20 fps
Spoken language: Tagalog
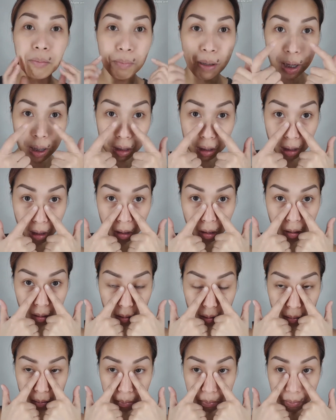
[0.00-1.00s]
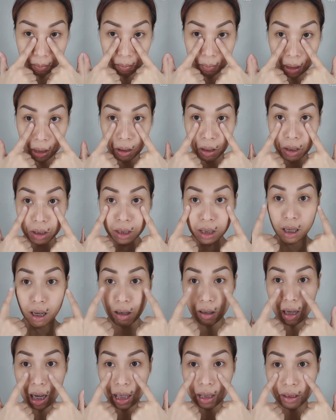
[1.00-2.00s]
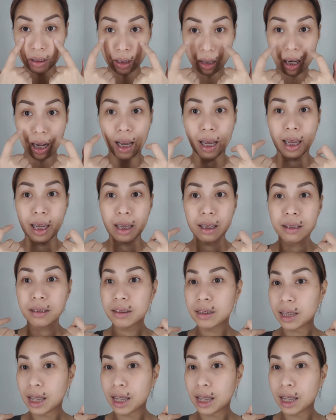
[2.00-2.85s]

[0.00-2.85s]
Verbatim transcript: meron akong, may konti akong under eye.